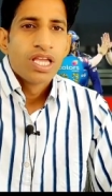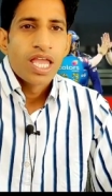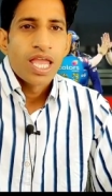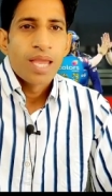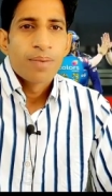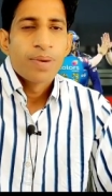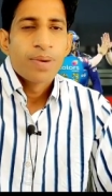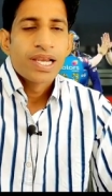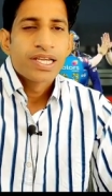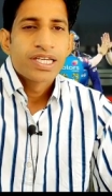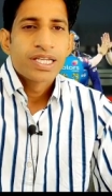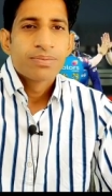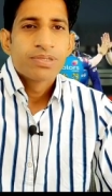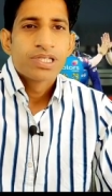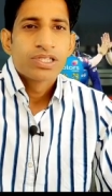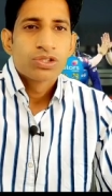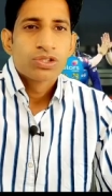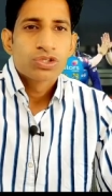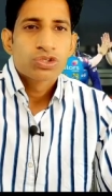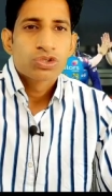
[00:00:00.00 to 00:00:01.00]
एम आई टीम
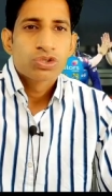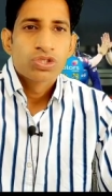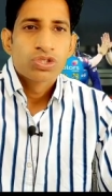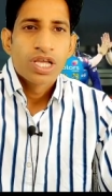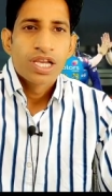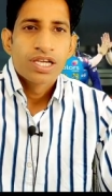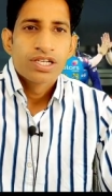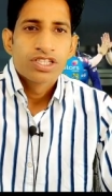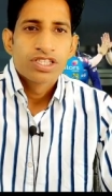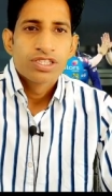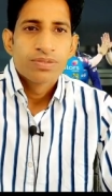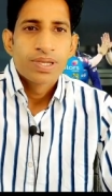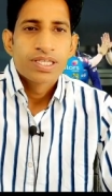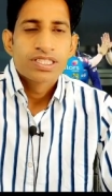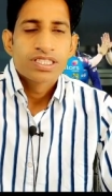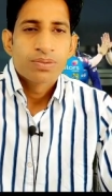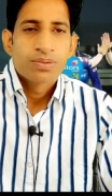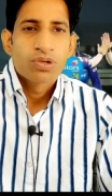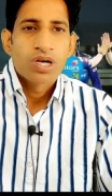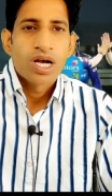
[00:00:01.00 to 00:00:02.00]
ने दोस्तों नाइनटीन
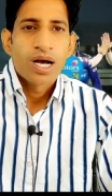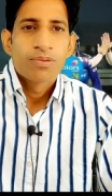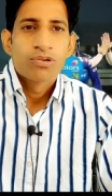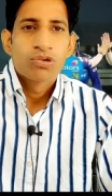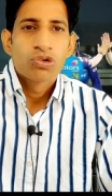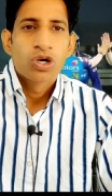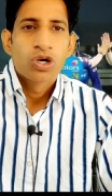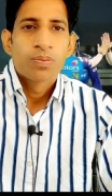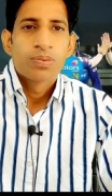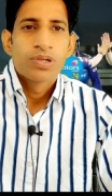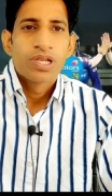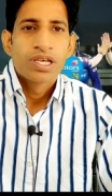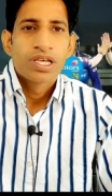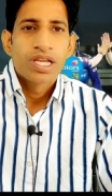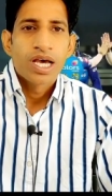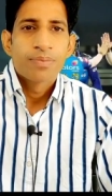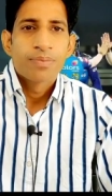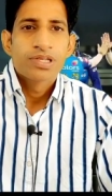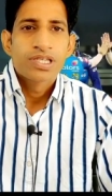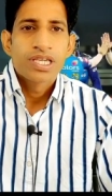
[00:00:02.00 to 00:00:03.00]
मैच या मुकाबलों को अपने
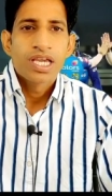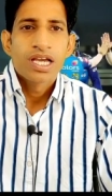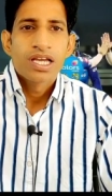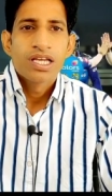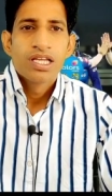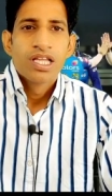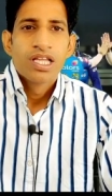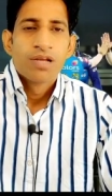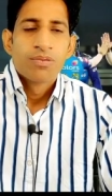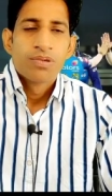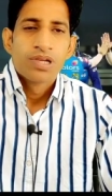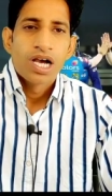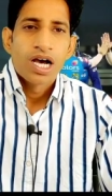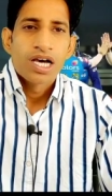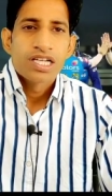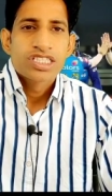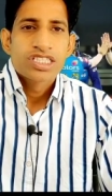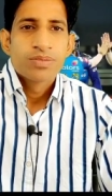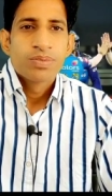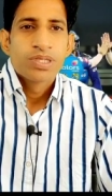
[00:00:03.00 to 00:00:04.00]
नाम किया है वहीं
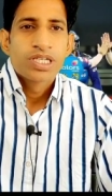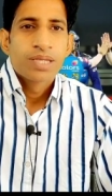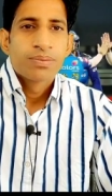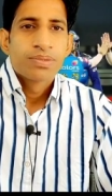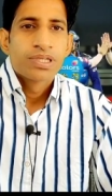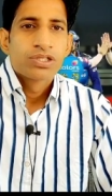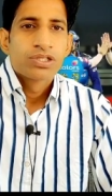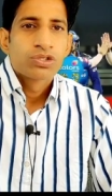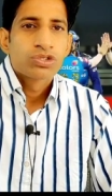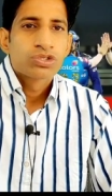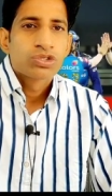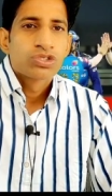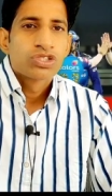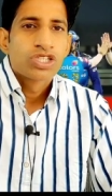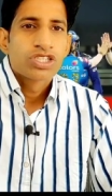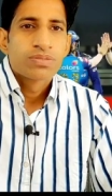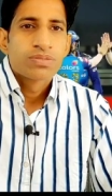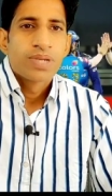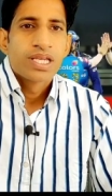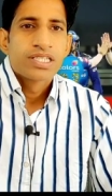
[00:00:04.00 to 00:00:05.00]
आर सी बी टीम ने दोस्तों
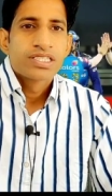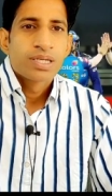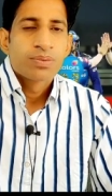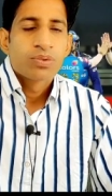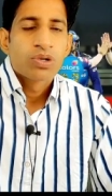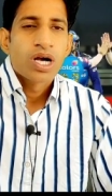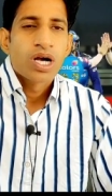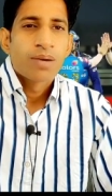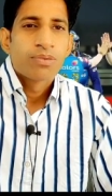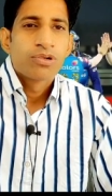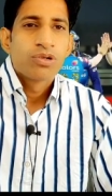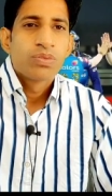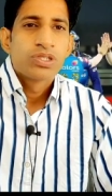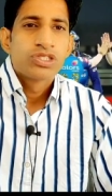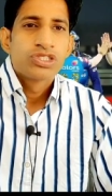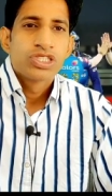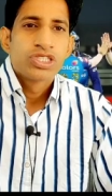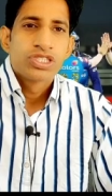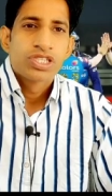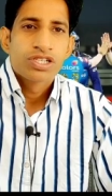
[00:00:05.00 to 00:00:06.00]
दस मैच या मुकाबलों
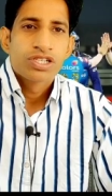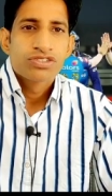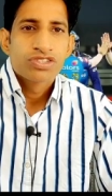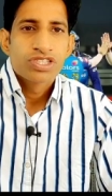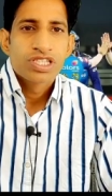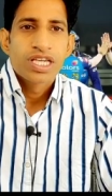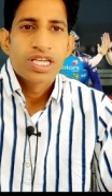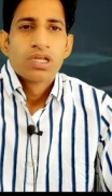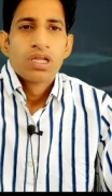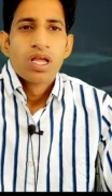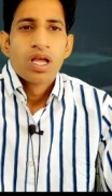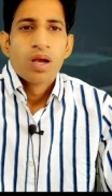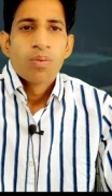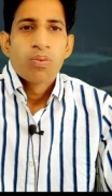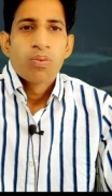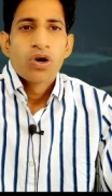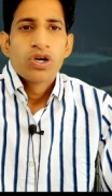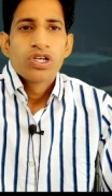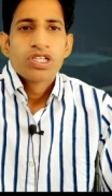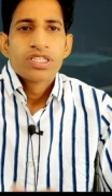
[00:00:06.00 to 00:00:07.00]
में जीत दर्ज की है
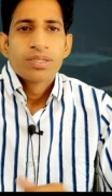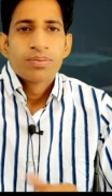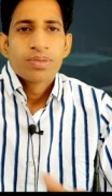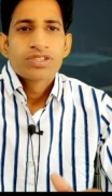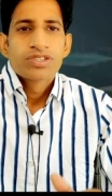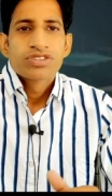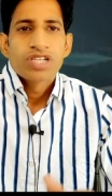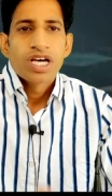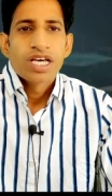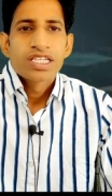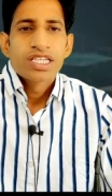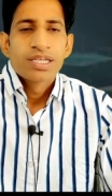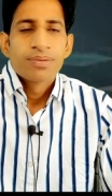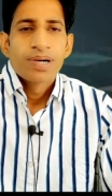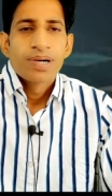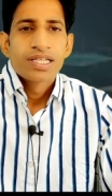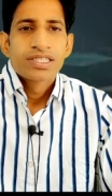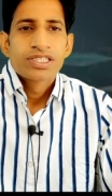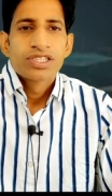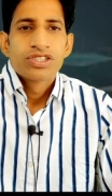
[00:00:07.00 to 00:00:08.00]
पॉइंट नंबर चार की
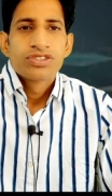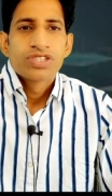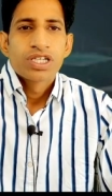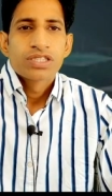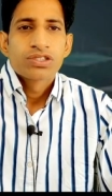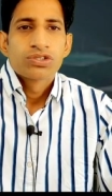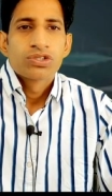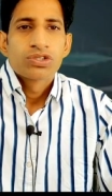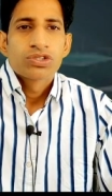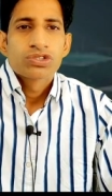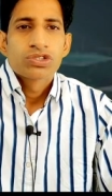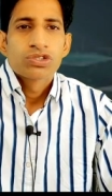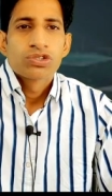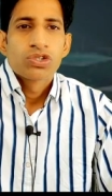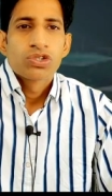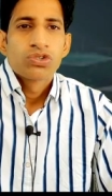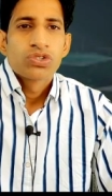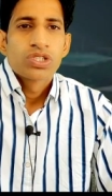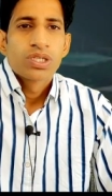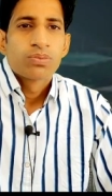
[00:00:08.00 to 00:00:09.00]
बात की जाए तो दोस्तों
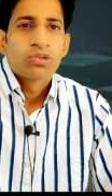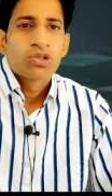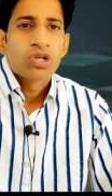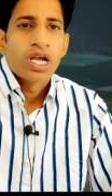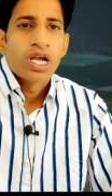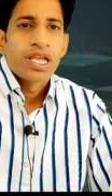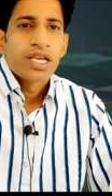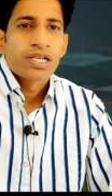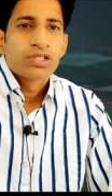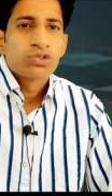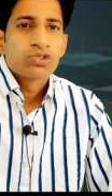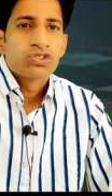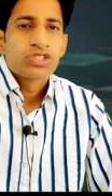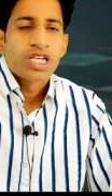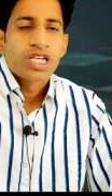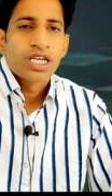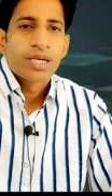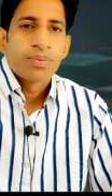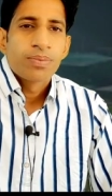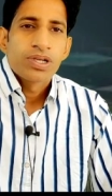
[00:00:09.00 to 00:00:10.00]
दोनों टीमों का एक
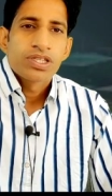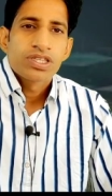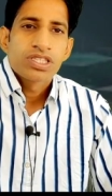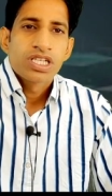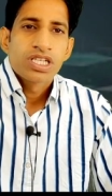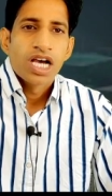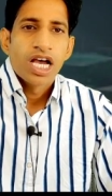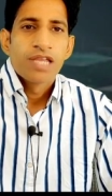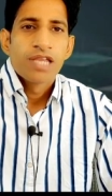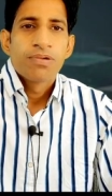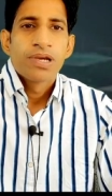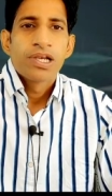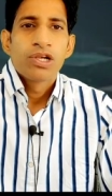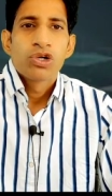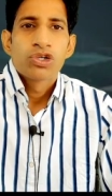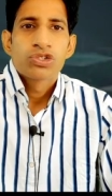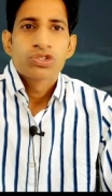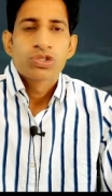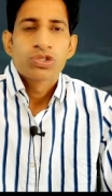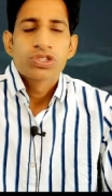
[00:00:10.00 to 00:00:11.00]
दूसरे के प्रति हाई व
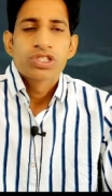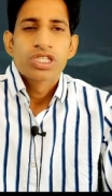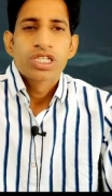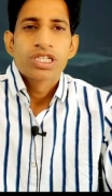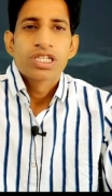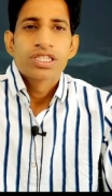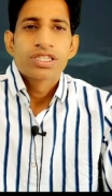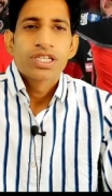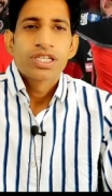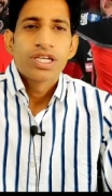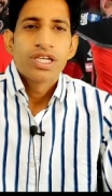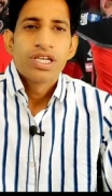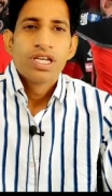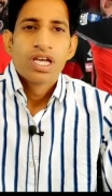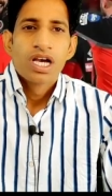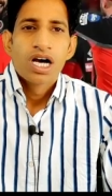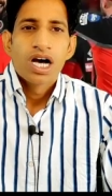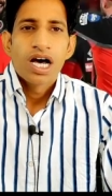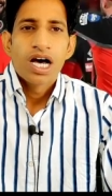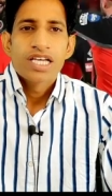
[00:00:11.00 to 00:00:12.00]
लो स्कोर देख लेते
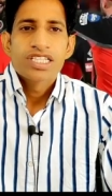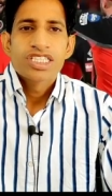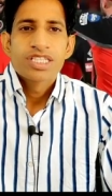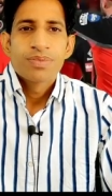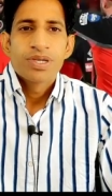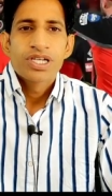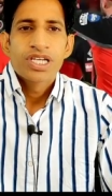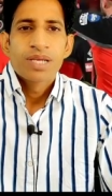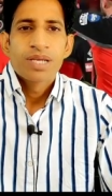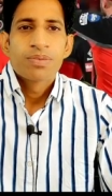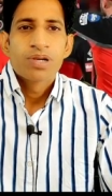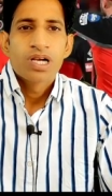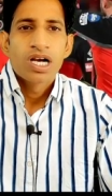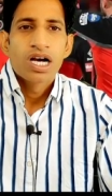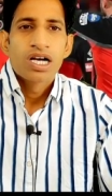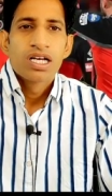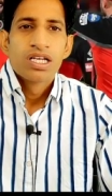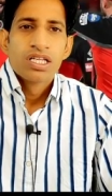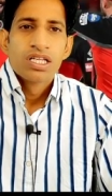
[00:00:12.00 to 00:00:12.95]
हैं आरसीबी टीम का